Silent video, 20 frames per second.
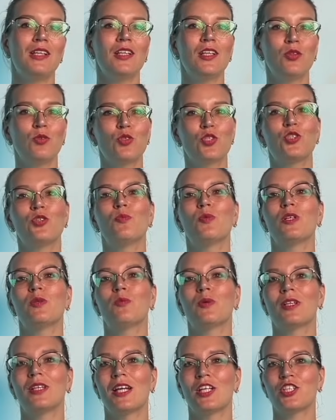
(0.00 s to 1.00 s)
на то, что
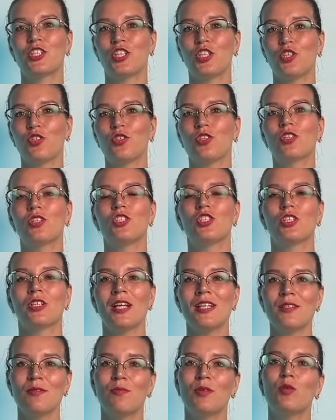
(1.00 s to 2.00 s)
предпродажа еще не
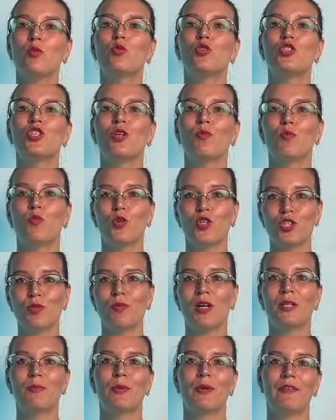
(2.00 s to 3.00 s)
началась, мы уже можем
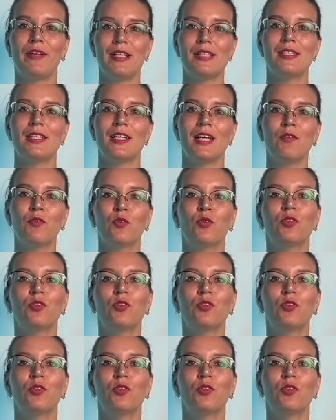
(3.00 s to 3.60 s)
отправлять заявку